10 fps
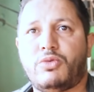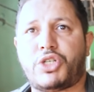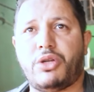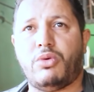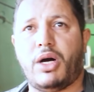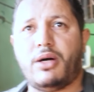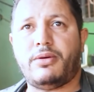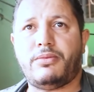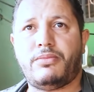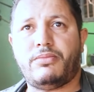وشنو هو
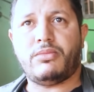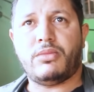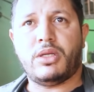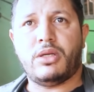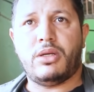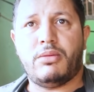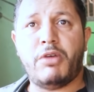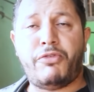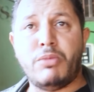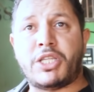
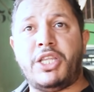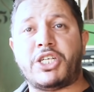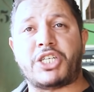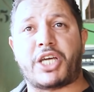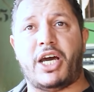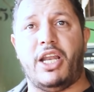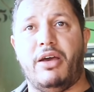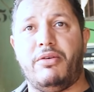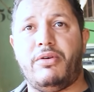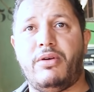ما, ما تديش
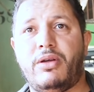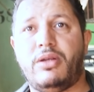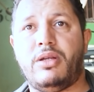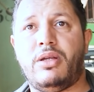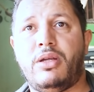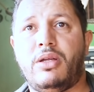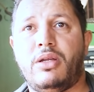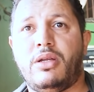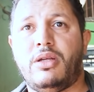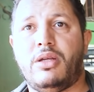10000
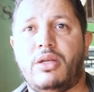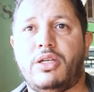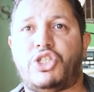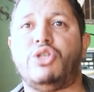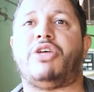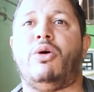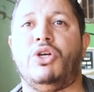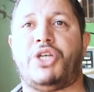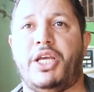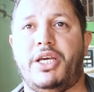شي
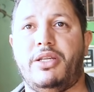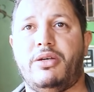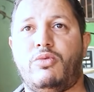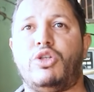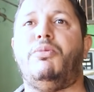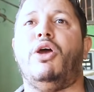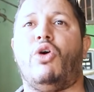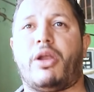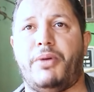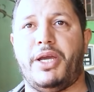29
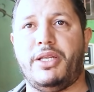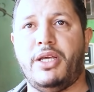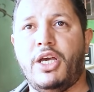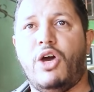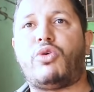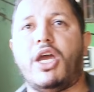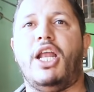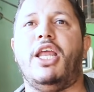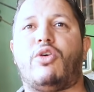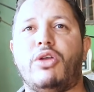وتبيعوا 40 وكاين
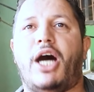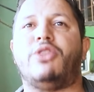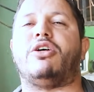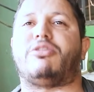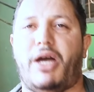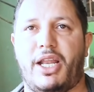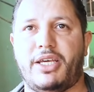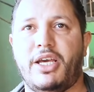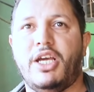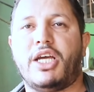اللي يكون عنده اسمح
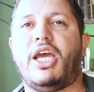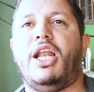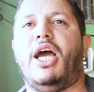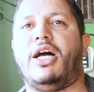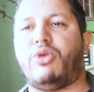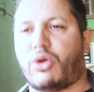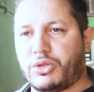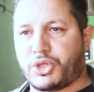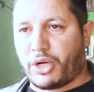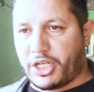لي كاين اللي عنده
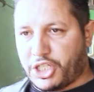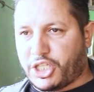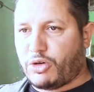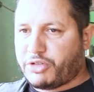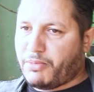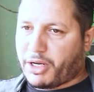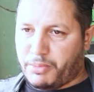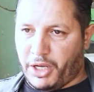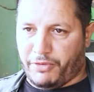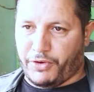رونتوراج تاعو زعما
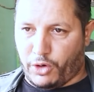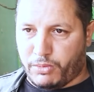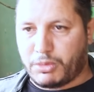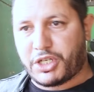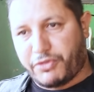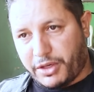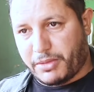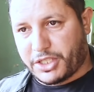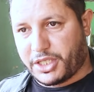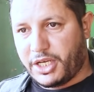تبيعي في حومه ماشي في
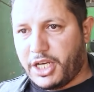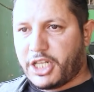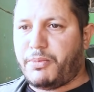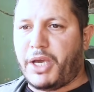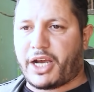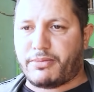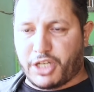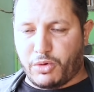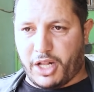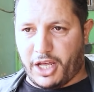مارشي تبيعي
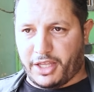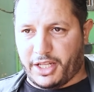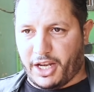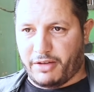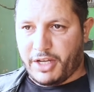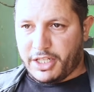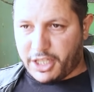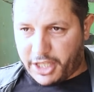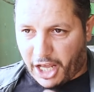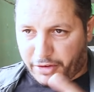35000
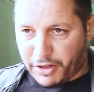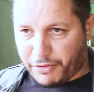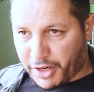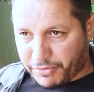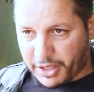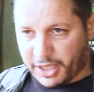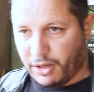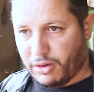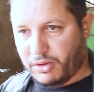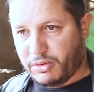تدي 2000 فرانك في
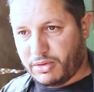الكيلو